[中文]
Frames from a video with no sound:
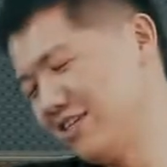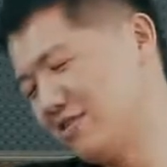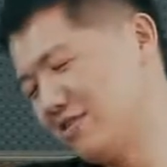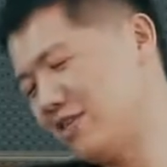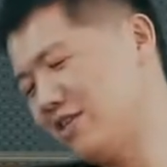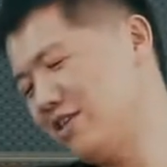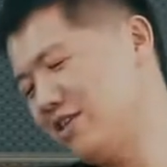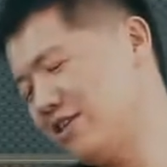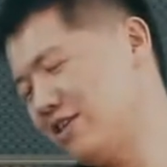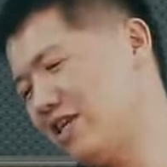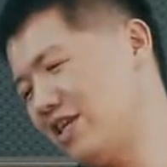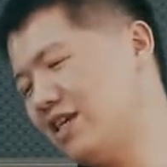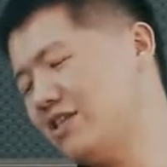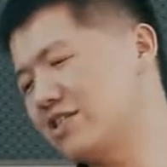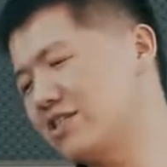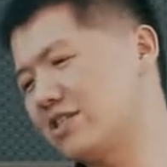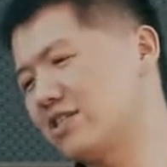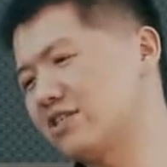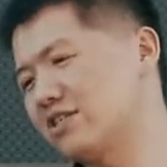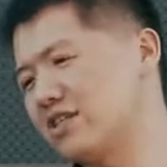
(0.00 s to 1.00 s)
所以天
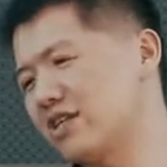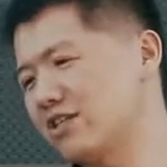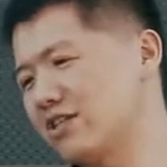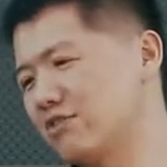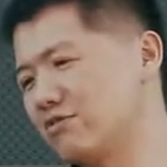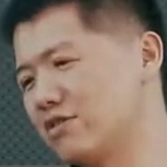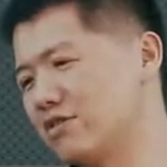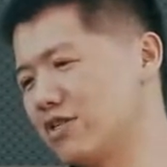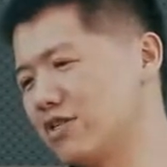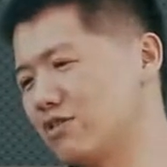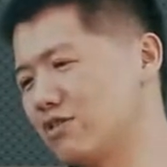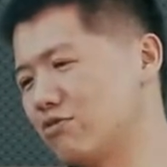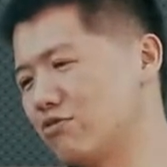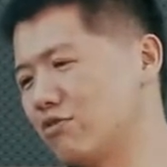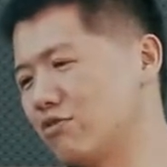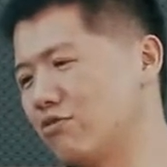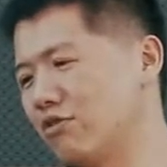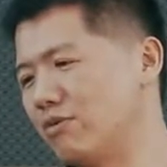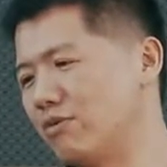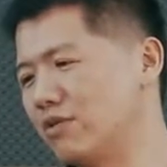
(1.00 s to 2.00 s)
使这个东西
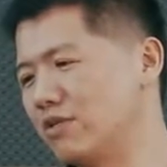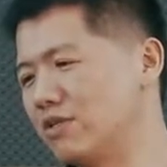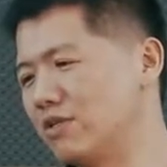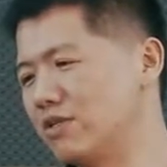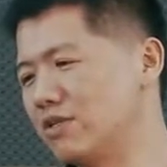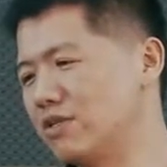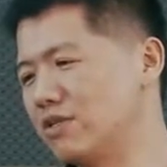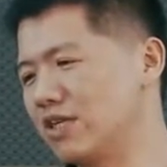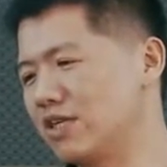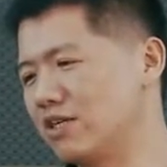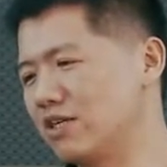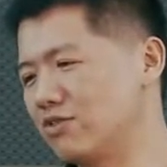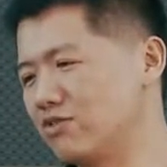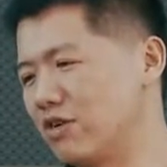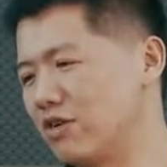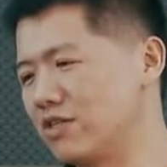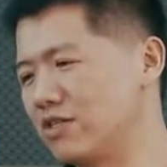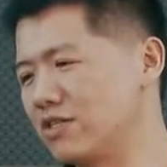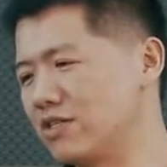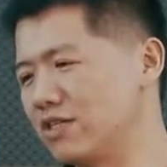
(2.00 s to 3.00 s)
对我们这个
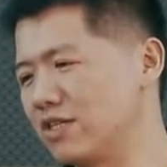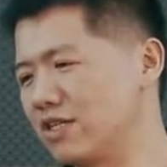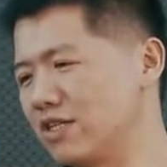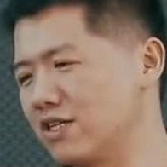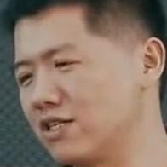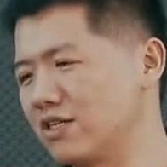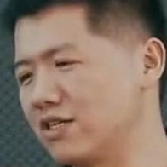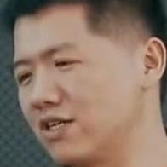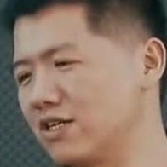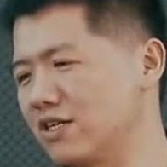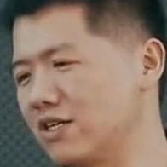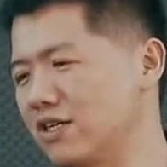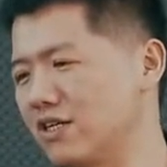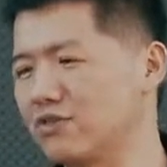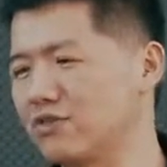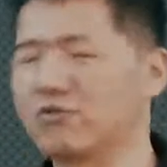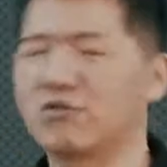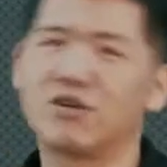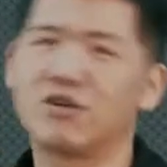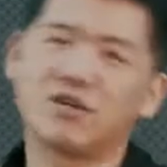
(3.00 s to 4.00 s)
全世界的这个
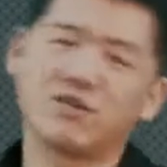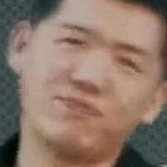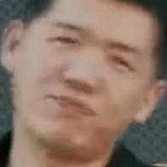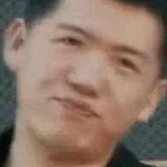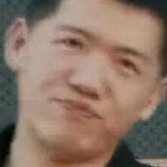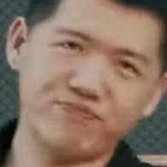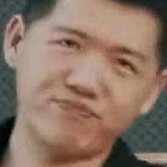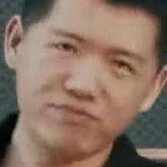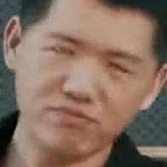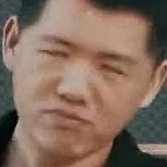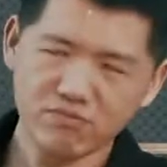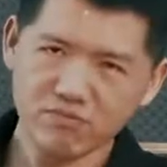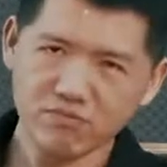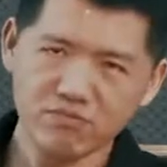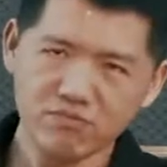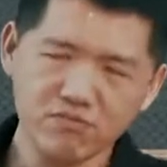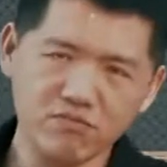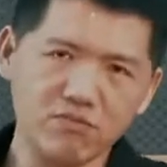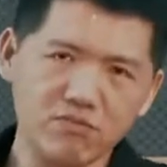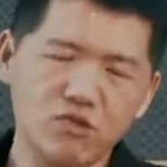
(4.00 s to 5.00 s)
很多
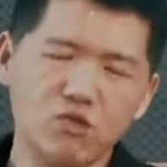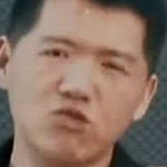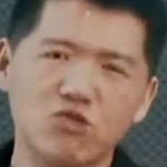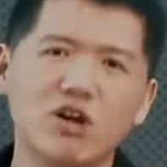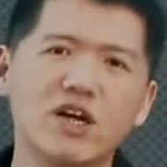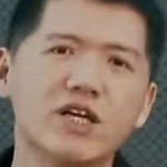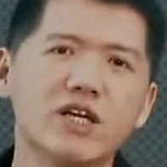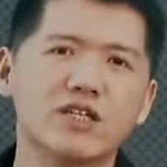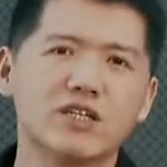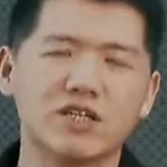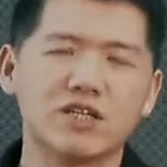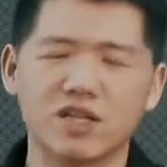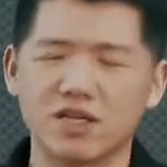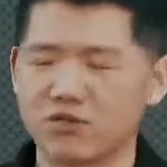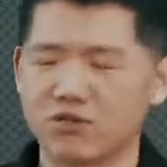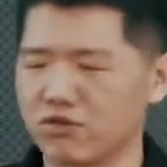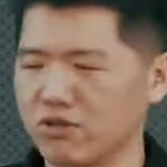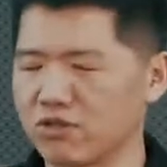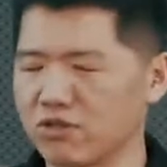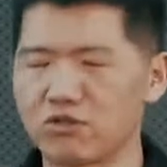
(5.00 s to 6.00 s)
创业者
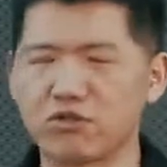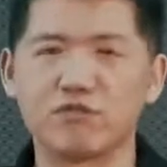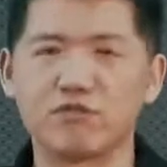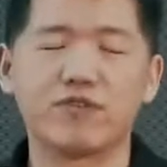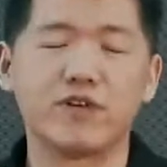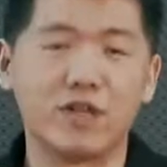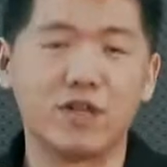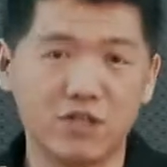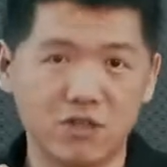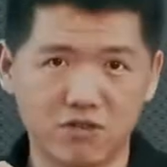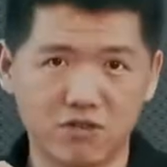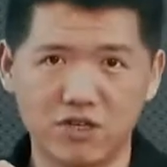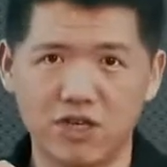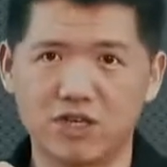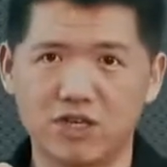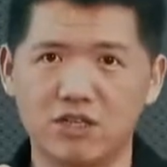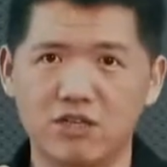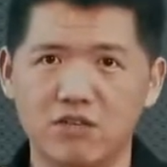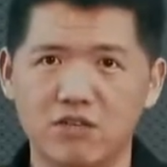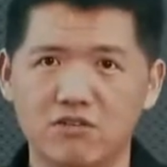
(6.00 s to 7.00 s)
来说都是非常重
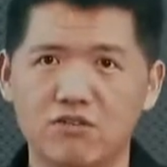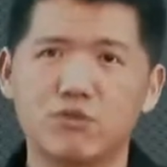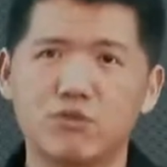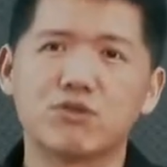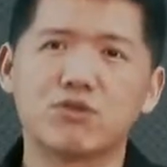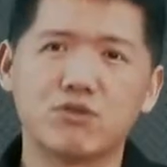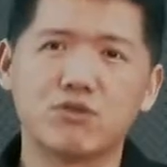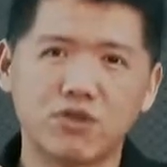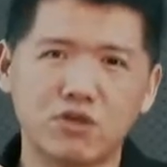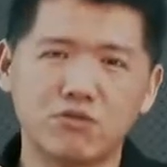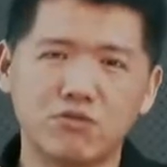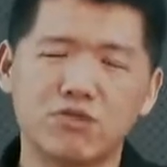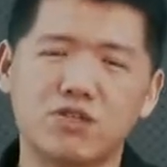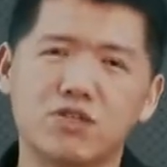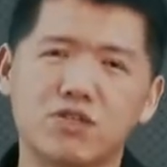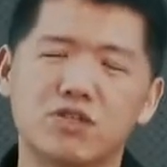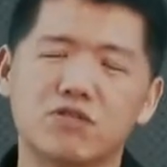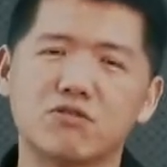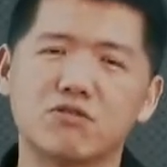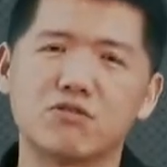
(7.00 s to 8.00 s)
要我们所熟
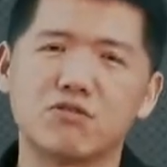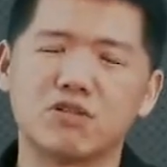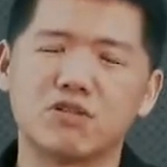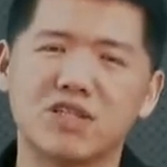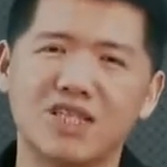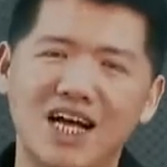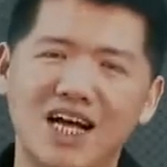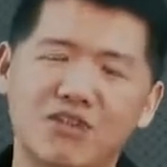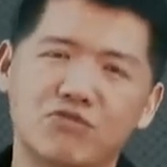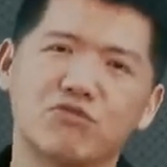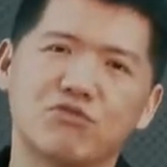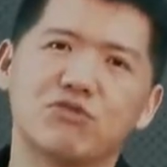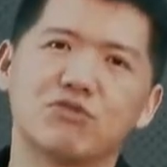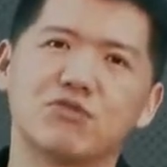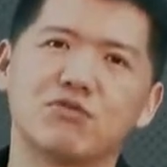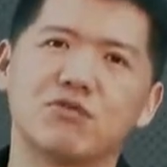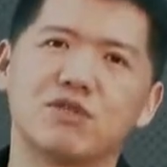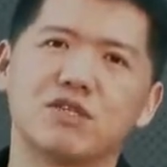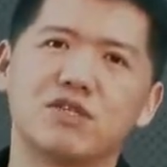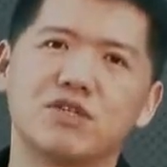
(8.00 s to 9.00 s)
知的中国大多
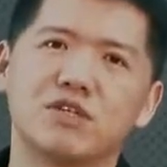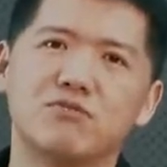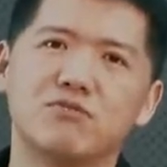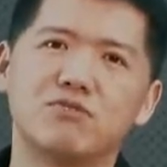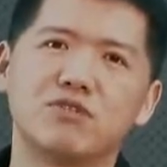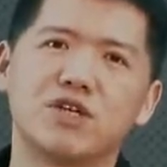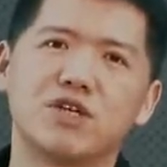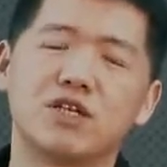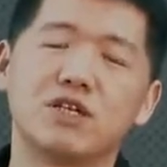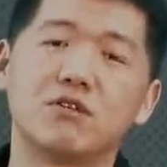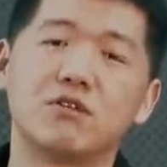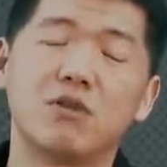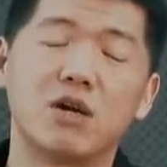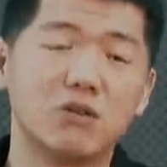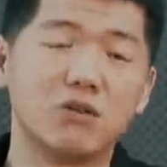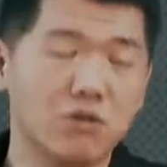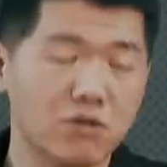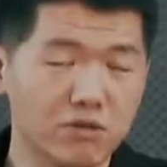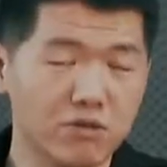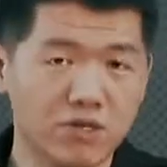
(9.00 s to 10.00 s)
数的这目前的
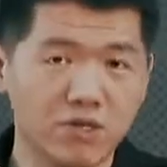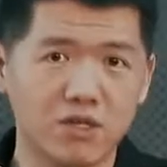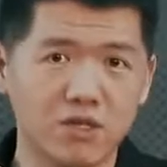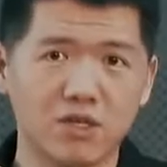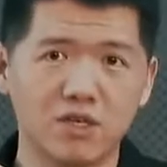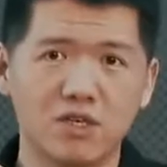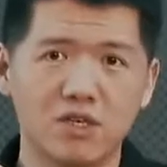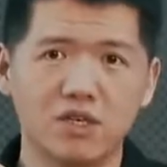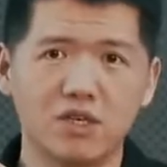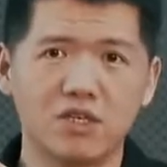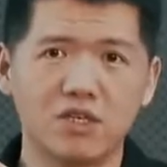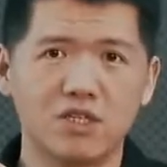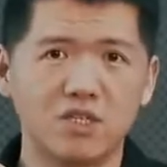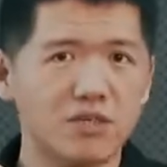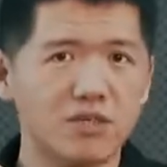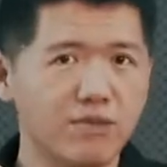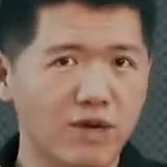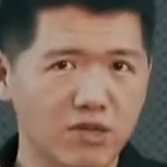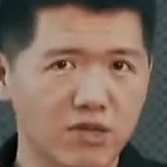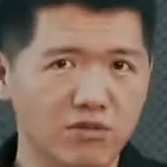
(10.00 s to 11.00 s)
网络公司，
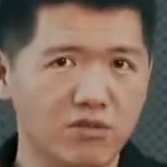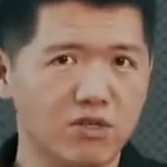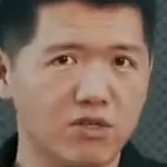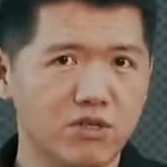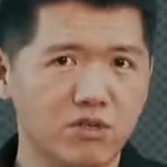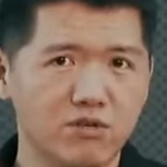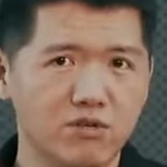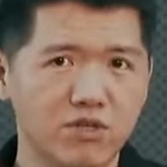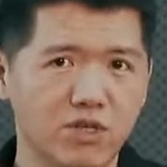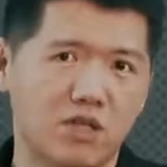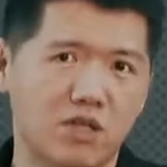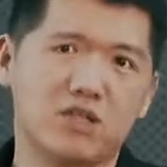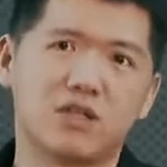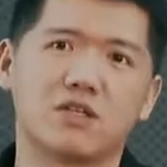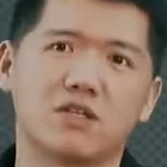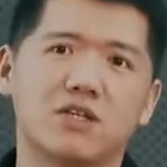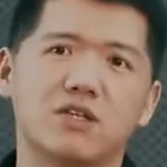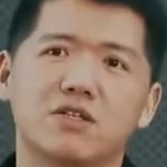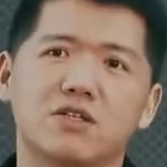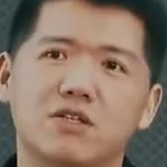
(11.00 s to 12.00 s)
基本上都是从少
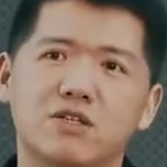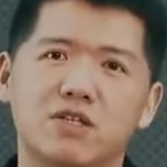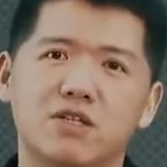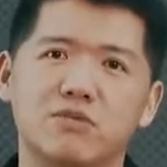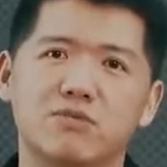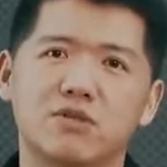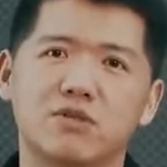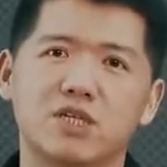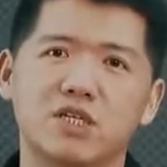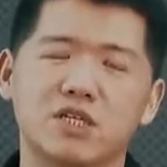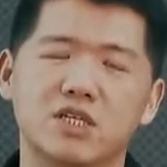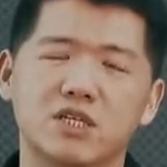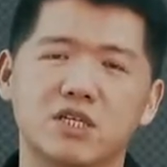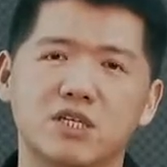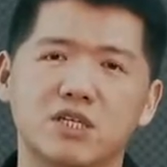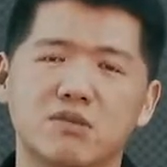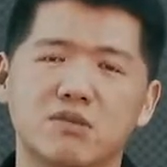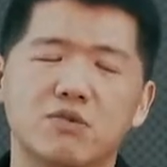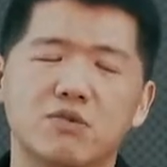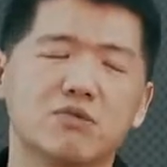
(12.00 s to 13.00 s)
量天使起步的，
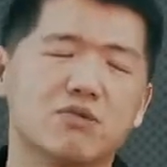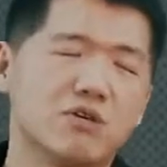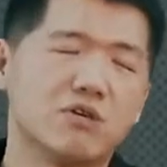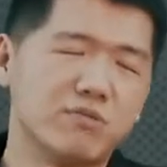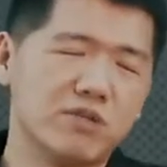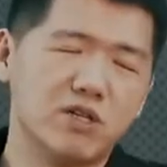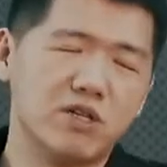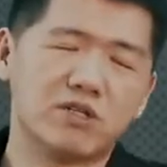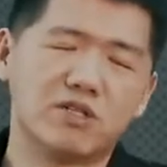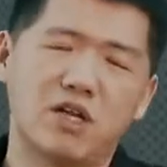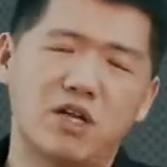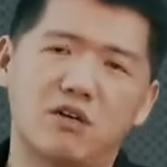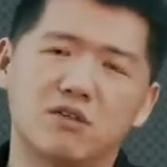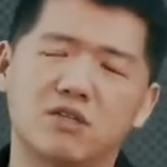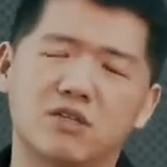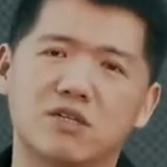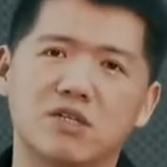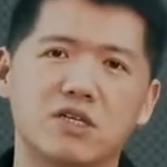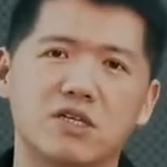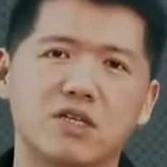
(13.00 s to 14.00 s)
比如说比较
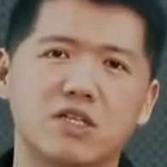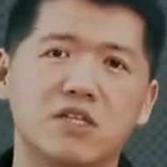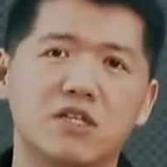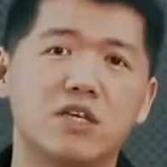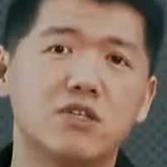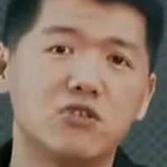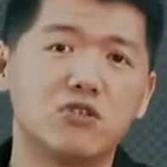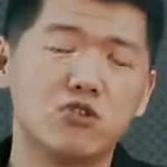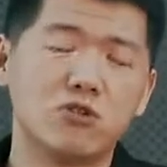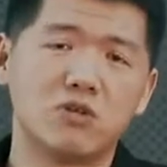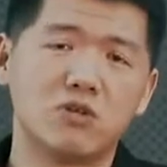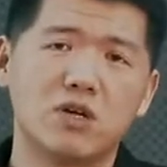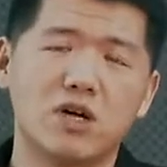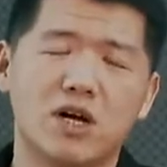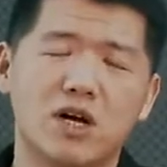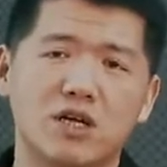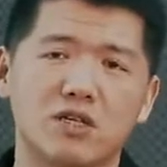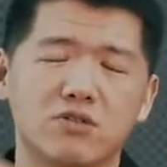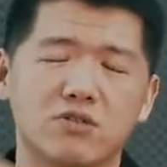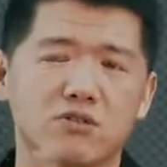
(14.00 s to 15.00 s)
早的这个联众
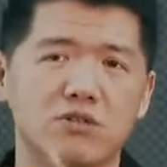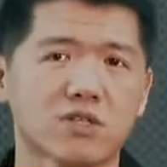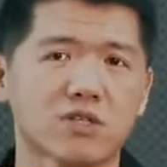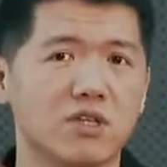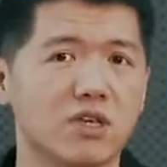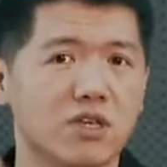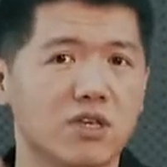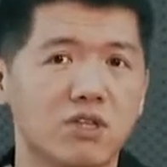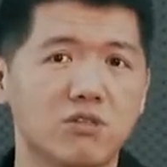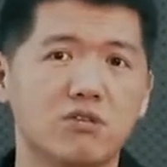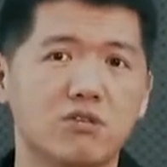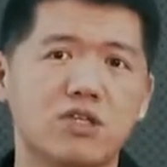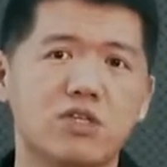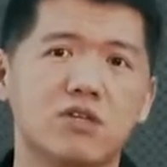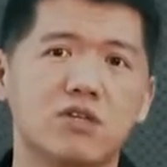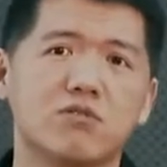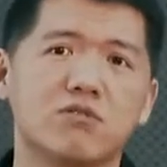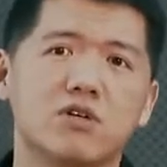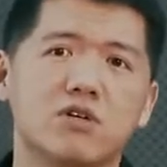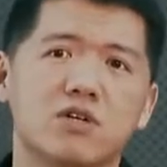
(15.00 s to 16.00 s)
啊，就是那个游
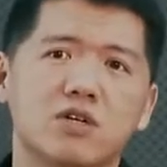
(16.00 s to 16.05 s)
戏。